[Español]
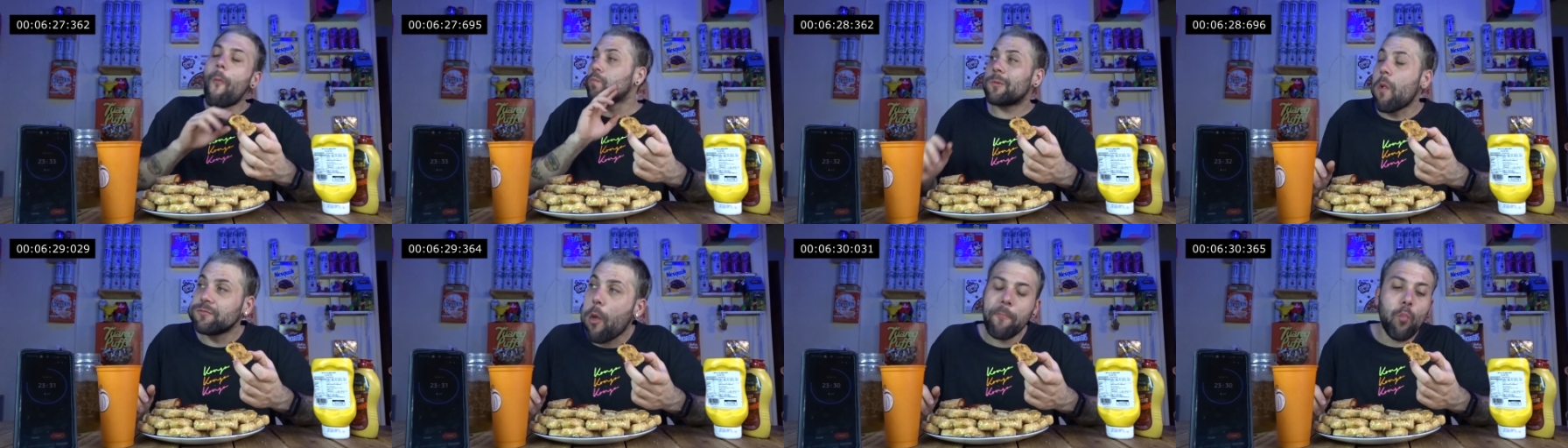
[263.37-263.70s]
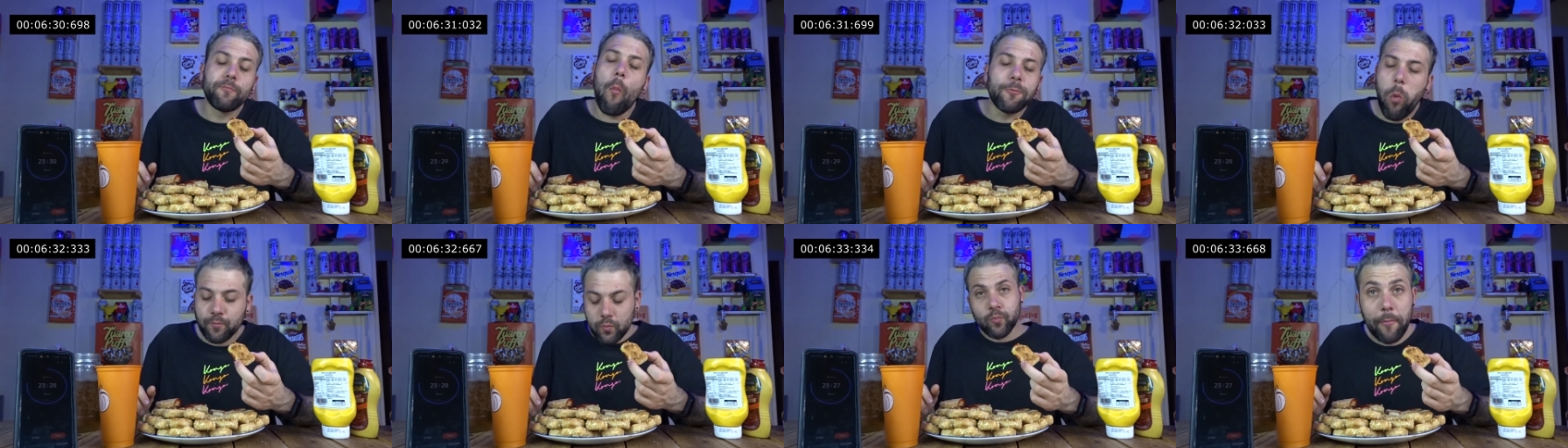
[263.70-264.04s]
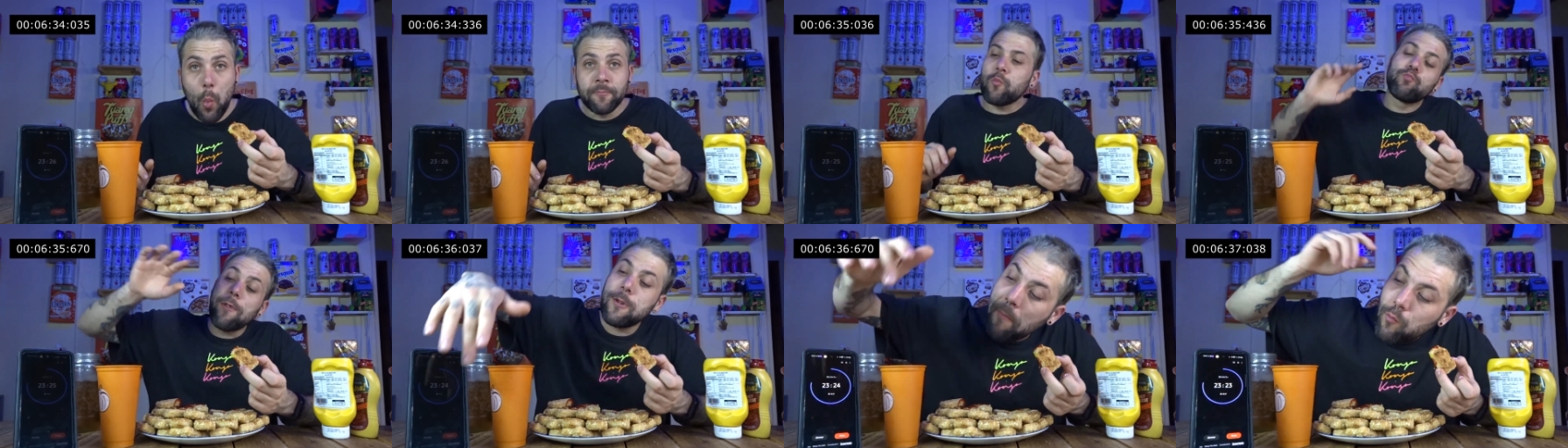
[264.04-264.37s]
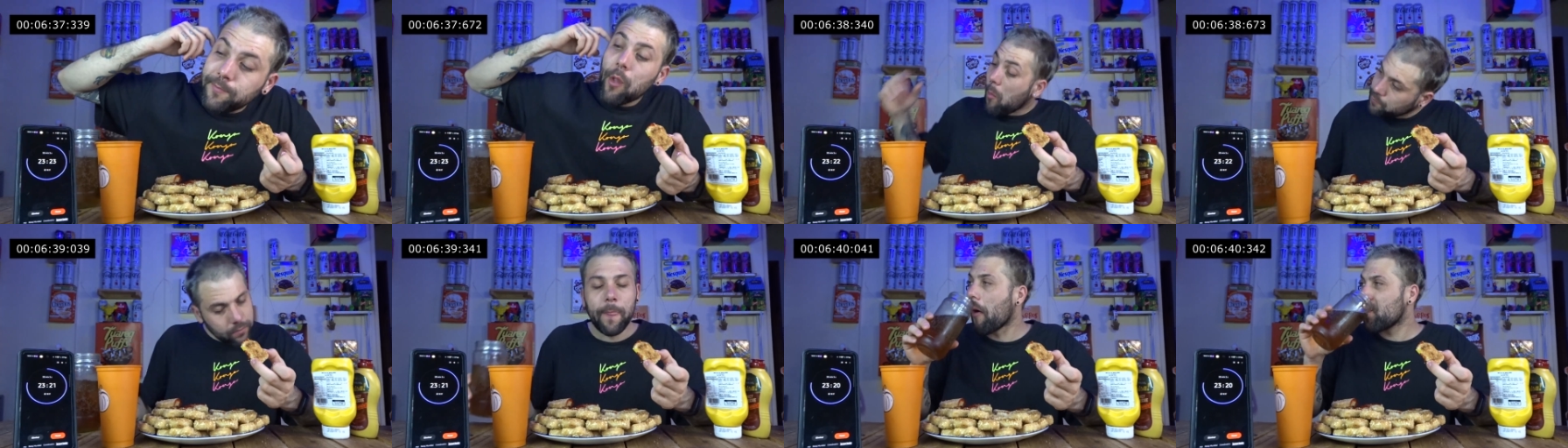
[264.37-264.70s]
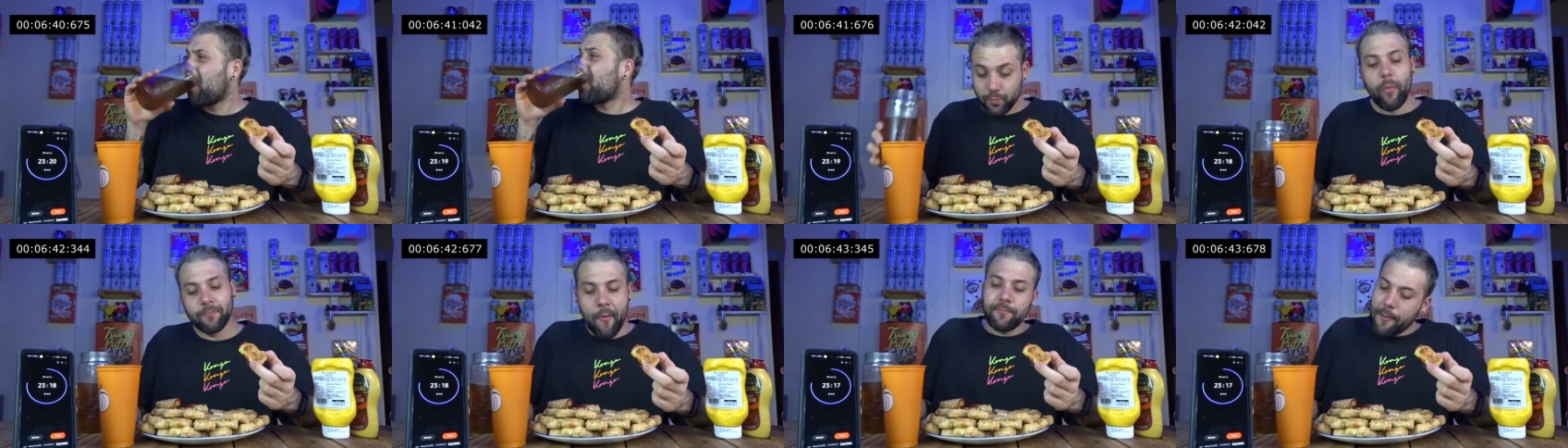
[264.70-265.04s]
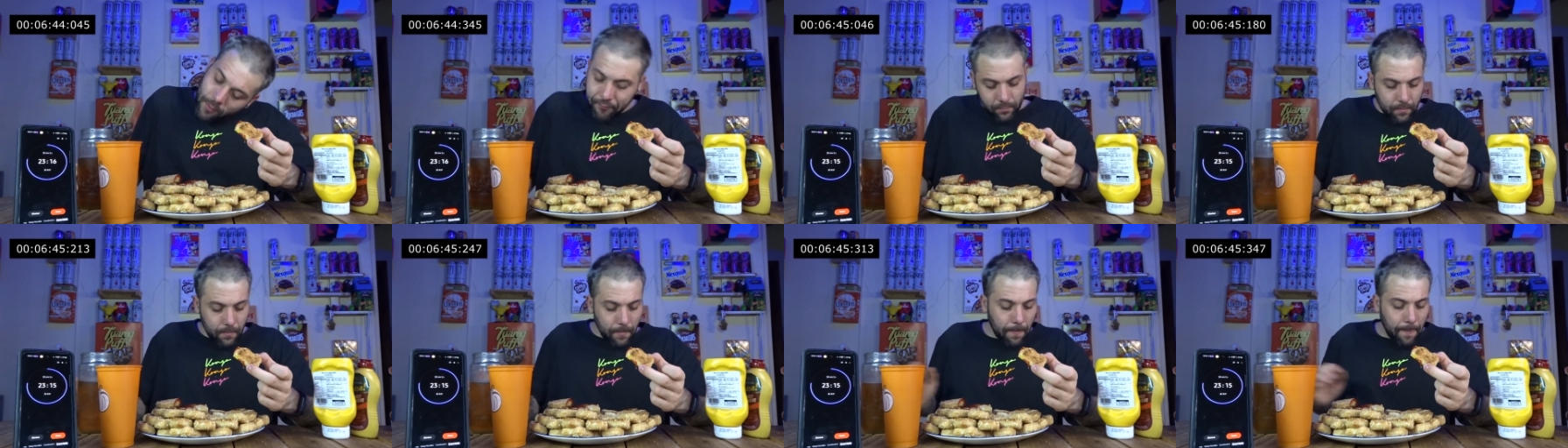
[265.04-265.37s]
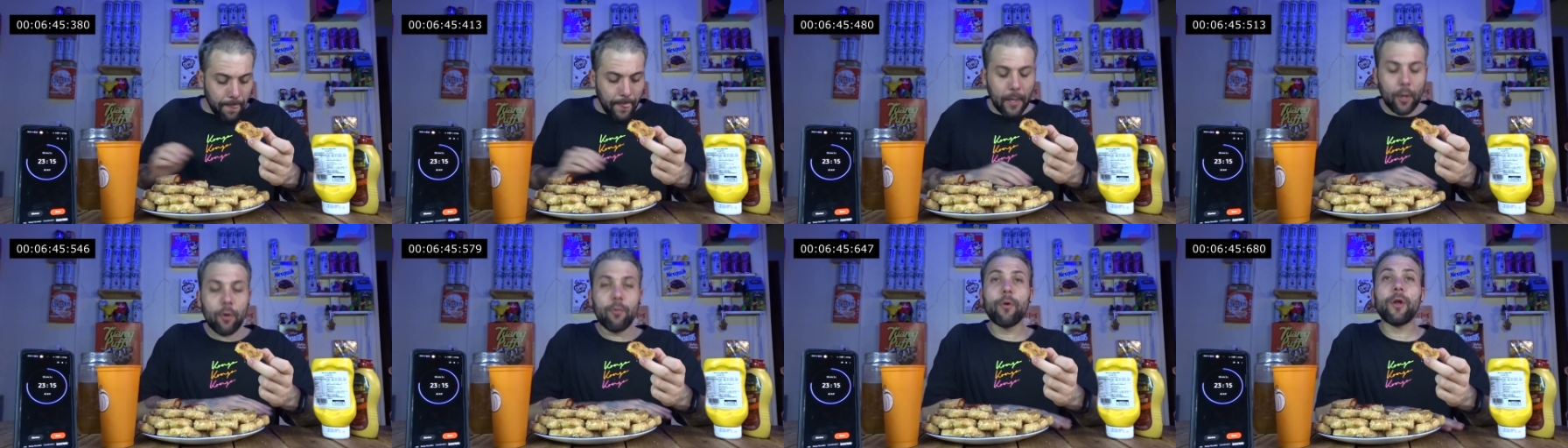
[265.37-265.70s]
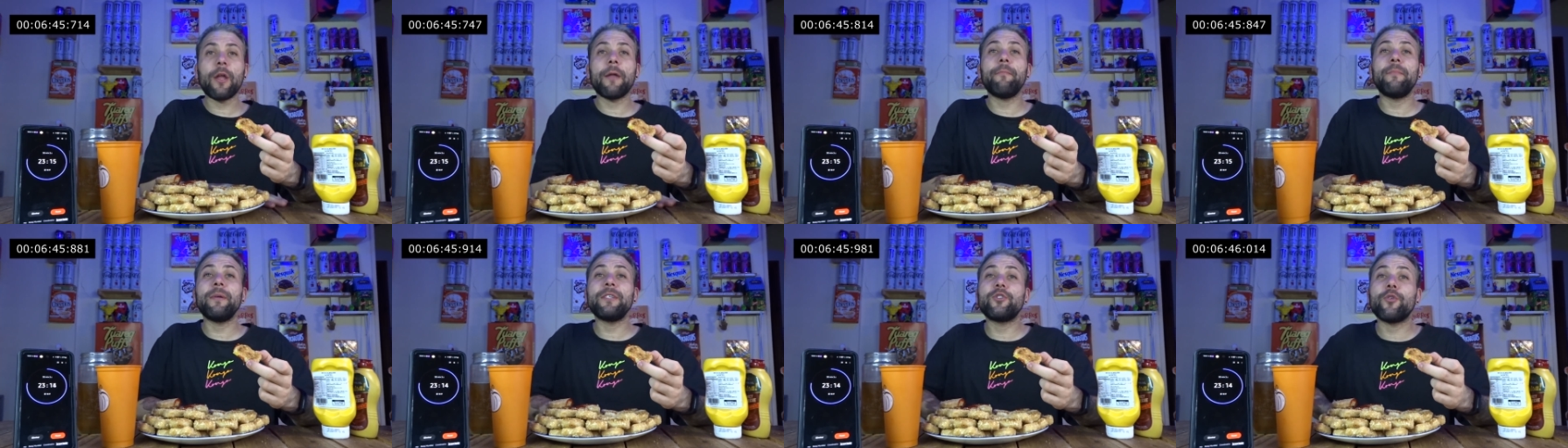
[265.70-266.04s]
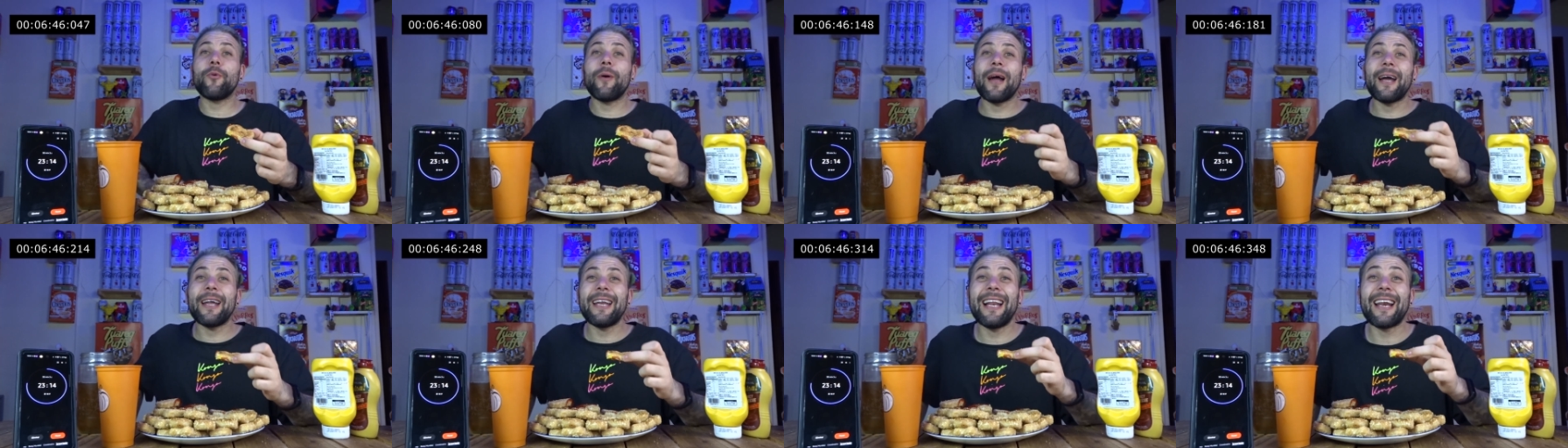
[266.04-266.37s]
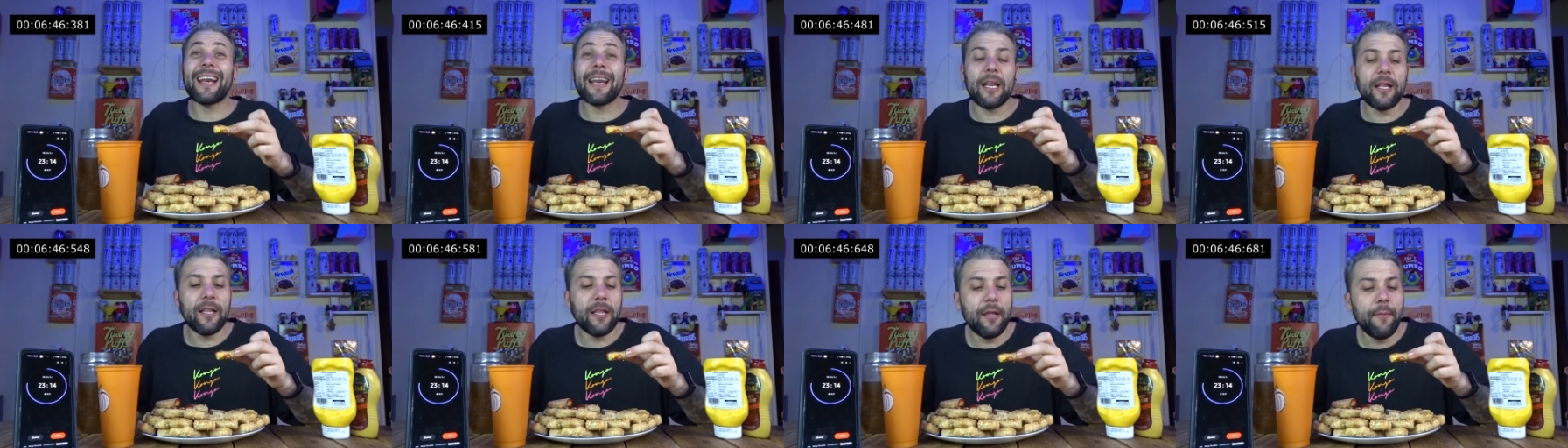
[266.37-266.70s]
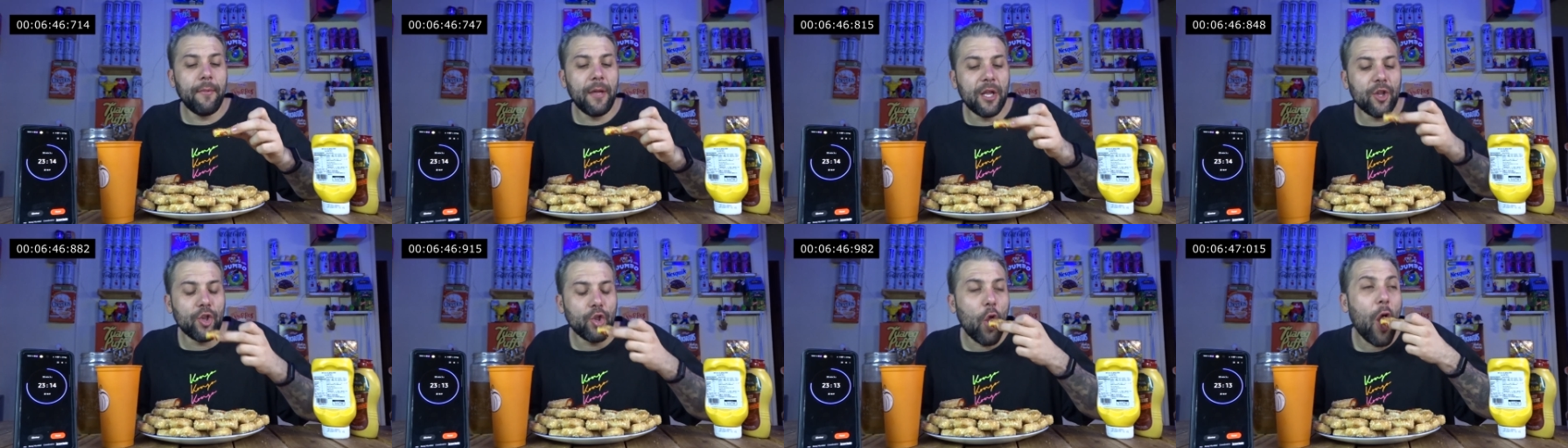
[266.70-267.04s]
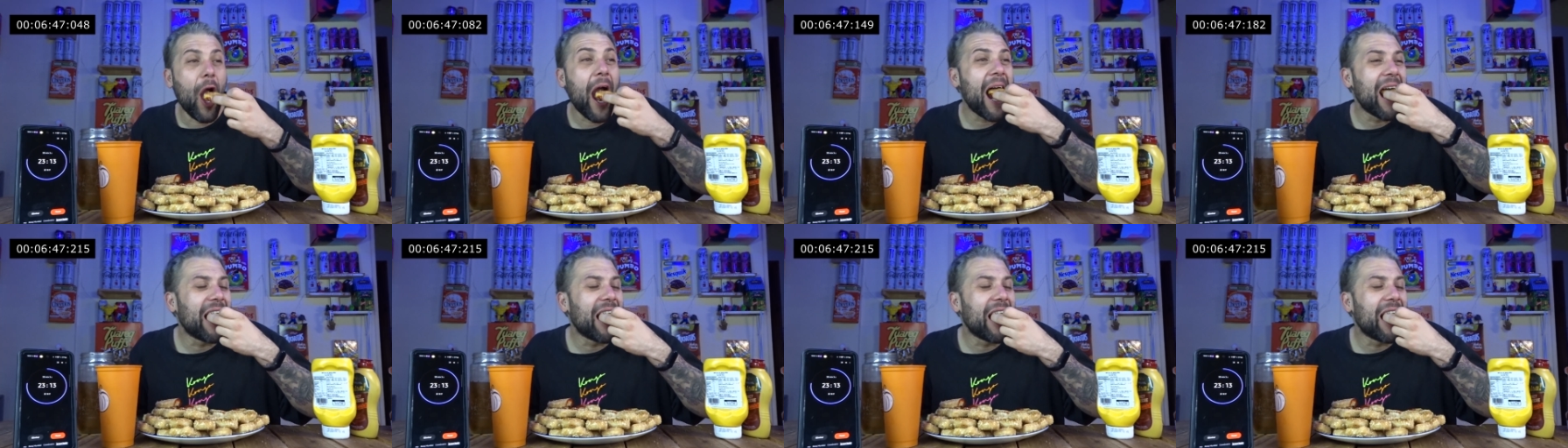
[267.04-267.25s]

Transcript: no estaría muy bueno que... Como que empiezo a bajar el rendimiento.